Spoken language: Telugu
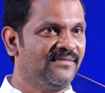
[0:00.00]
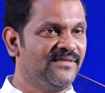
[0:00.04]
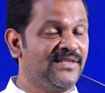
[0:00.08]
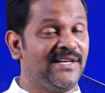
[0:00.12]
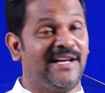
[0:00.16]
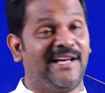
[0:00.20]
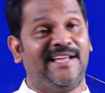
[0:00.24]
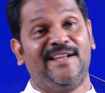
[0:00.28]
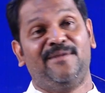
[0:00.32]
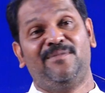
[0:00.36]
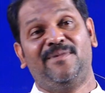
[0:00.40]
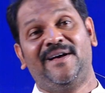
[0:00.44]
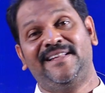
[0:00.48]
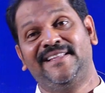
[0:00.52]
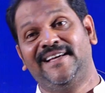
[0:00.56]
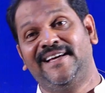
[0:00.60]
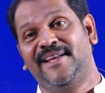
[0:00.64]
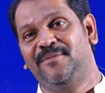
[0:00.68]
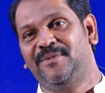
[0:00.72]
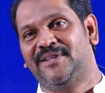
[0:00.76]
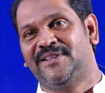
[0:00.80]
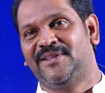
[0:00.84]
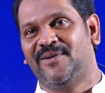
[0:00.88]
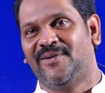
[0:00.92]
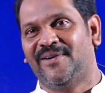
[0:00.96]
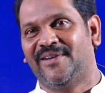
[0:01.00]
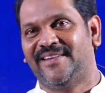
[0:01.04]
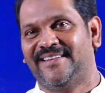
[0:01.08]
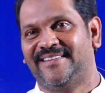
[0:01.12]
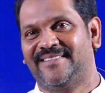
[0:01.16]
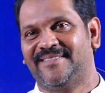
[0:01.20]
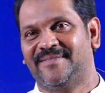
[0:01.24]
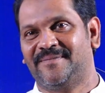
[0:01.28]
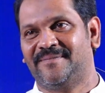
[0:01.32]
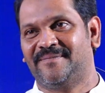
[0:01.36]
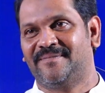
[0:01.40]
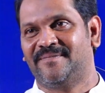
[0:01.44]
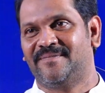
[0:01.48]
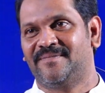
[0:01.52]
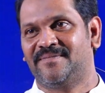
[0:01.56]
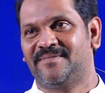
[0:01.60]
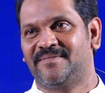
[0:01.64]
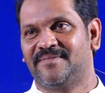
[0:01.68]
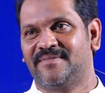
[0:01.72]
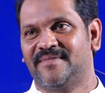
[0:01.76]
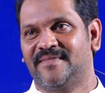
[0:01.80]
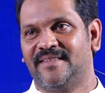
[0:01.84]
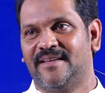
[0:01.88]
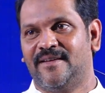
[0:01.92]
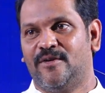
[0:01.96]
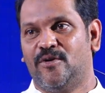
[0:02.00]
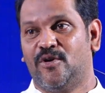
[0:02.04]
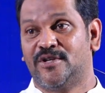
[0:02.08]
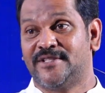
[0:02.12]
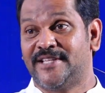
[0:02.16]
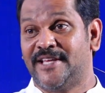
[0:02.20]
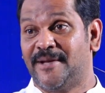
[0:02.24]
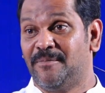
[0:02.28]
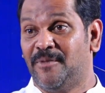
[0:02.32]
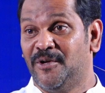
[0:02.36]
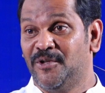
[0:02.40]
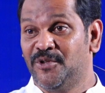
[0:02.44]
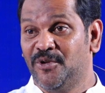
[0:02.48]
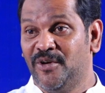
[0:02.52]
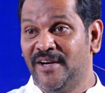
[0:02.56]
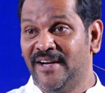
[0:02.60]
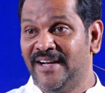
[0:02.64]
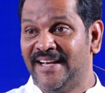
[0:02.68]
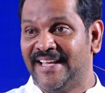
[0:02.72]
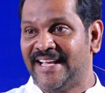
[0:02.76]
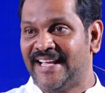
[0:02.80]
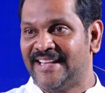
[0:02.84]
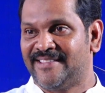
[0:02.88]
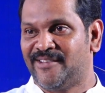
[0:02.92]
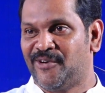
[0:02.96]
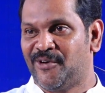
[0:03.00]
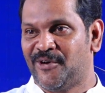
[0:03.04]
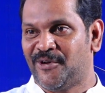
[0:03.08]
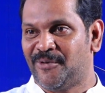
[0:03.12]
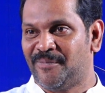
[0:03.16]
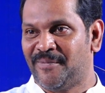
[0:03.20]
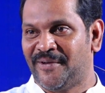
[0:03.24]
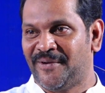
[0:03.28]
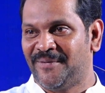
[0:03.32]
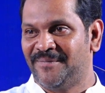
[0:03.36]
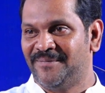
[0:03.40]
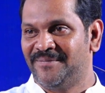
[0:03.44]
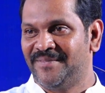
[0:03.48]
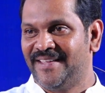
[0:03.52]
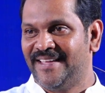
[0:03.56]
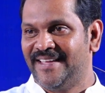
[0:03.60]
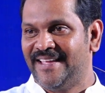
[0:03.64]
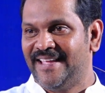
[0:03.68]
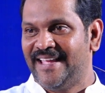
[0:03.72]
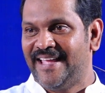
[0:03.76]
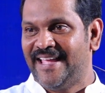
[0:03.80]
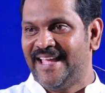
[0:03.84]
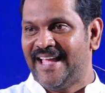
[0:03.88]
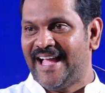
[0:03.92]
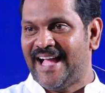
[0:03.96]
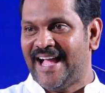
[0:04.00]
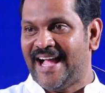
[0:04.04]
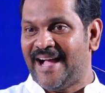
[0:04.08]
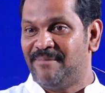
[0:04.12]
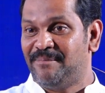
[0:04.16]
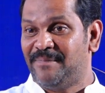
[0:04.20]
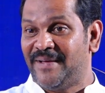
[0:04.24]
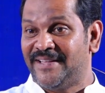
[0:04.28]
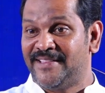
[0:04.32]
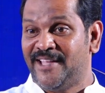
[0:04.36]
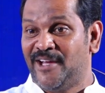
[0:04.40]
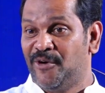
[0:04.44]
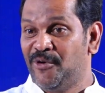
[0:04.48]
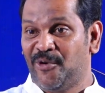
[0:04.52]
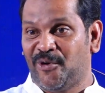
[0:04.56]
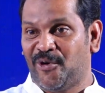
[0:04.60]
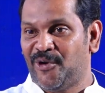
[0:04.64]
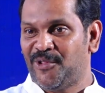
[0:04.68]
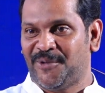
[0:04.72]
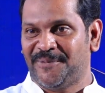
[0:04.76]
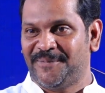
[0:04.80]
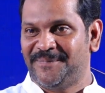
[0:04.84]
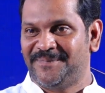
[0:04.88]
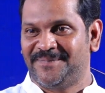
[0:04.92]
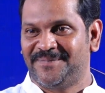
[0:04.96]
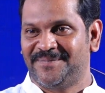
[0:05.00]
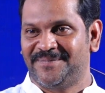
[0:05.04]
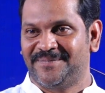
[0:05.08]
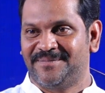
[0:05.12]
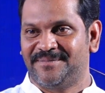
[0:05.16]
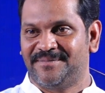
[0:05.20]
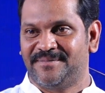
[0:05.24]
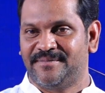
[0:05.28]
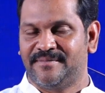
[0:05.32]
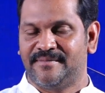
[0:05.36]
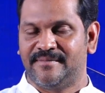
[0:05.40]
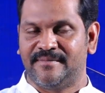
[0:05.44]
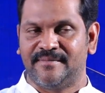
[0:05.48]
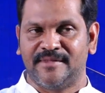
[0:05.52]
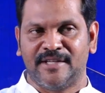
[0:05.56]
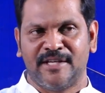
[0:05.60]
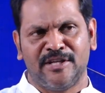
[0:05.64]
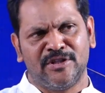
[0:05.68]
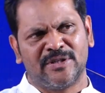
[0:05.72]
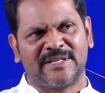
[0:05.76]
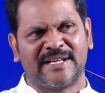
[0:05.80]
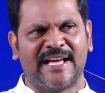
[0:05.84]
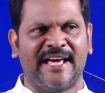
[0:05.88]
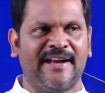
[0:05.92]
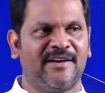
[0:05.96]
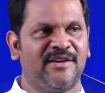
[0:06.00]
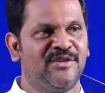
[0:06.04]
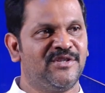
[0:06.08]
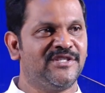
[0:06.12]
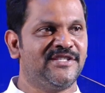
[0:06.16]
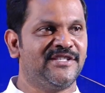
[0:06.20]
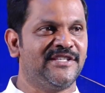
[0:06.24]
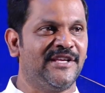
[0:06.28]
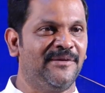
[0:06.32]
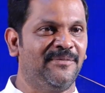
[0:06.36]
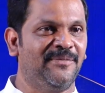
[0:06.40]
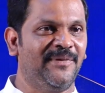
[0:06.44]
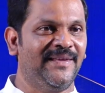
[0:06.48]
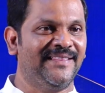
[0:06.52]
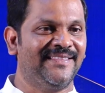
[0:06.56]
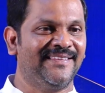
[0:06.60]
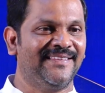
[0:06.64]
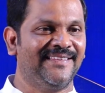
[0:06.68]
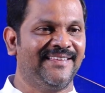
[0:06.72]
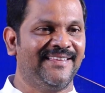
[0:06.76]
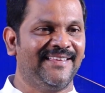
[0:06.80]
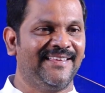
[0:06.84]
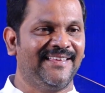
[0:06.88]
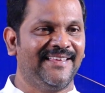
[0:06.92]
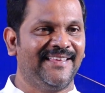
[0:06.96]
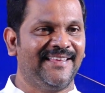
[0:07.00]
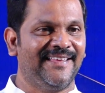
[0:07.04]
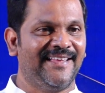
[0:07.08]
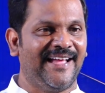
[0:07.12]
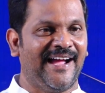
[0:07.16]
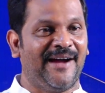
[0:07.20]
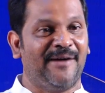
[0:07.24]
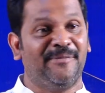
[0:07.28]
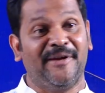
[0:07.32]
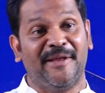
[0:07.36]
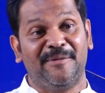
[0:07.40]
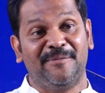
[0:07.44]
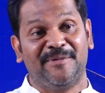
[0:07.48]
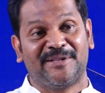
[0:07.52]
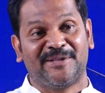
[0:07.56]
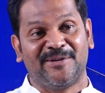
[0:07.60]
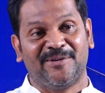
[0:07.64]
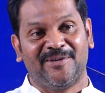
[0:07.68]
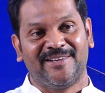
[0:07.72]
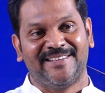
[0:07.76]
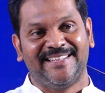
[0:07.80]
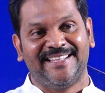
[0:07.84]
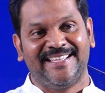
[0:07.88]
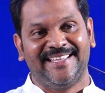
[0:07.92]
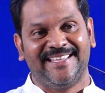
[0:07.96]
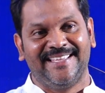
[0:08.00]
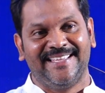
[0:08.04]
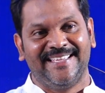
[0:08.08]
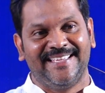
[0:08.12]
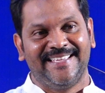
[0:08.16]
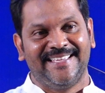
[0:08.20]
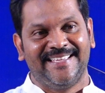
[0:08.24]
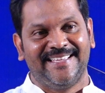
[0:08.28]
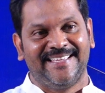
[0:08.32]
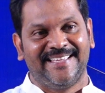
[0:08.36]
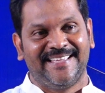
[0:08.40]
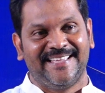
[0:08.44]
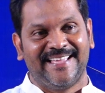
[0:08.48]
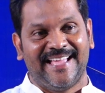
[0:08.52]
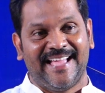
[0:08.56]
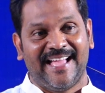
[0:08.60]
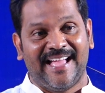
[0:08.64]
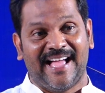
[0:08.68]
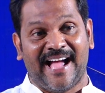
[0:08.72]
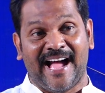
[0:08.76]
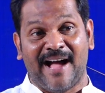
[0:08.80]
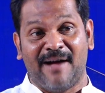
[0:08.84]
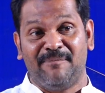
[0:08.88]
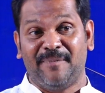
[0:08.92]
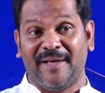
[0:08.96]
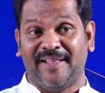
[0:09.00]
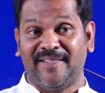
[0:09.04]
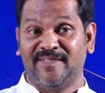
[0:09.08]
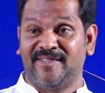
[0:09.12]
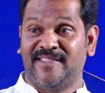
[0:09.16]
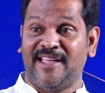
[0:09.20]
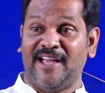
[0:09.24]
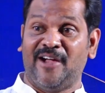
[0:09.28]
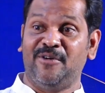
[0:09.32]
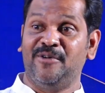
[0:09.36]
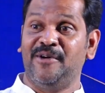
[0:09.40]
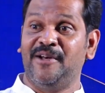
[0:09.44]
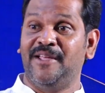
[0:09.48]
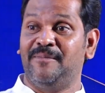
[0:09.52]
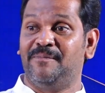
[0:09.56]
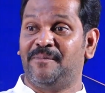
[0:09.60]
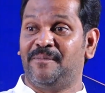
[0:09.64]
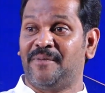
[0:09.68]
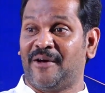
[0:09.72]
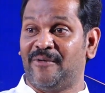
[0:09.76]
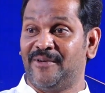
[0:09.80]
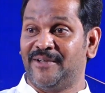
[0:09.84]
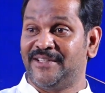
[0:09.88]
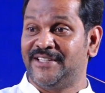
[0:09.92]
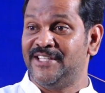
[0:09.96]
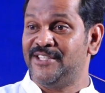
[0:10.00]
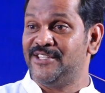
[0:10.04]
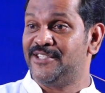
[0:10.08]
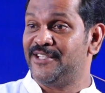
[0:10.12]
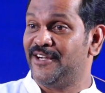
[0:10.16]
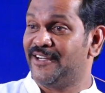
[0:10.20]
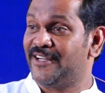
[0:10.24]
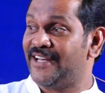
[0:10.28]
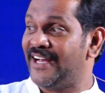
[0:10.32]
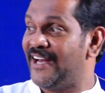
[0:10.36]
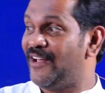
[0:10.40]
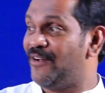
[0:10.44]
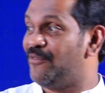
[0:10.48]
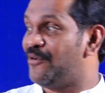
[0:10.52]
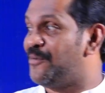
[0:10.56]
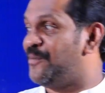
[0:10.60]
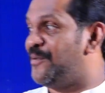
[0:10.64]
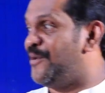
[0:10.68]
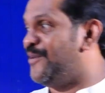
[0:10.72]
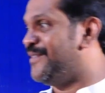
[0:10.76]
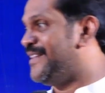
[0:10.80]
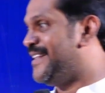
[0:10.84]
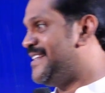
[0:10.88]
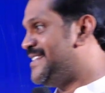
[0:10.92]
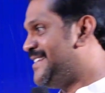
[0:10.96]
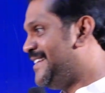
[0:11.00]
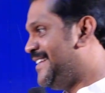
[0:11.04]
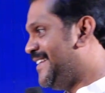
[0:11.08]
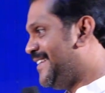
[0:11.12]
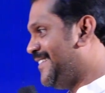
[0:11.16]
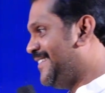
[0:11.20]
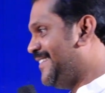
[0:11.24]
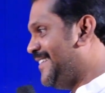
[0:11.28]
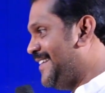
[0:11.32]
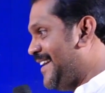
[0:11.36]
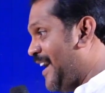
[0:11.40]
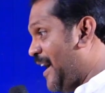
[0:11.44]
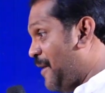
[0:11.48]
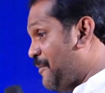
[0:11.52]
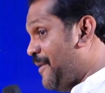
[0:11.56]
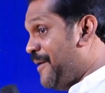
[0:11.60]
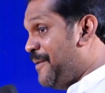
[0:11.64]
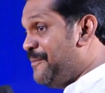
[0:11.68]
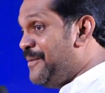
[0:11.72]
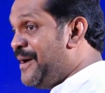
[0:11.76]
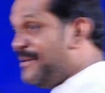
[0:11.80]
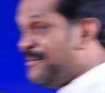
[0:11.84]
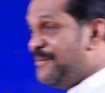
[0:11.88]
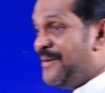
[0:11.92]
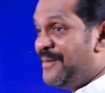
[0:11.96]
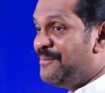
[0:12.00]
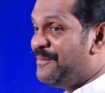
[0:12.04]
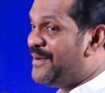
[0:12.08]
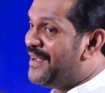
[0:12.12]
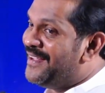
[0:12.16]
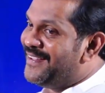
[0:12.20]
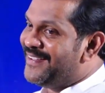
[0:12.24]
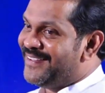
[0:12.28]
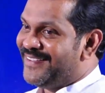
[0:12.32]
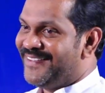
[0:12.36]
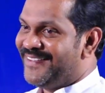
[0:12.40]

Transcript: చాలా బాధగా అనిపిస్తూ ఉంటుంది ఒకసారి బంధువులు ఇళ్ళకి వెళ్తూ ఉంటాం మనం ఆ పెద్దవిడ ఉండదు ఏదో కారణం చేసి చనిపోయింది అప్పుడు అనిపిస్తూ ఉంటుంది ఆ పెద్దవిడి ప్రవర్తించినట్టు ఎవరు ప్రవర్తించలేరు అమ్మా అమ్మా అమ్మా అమ్మా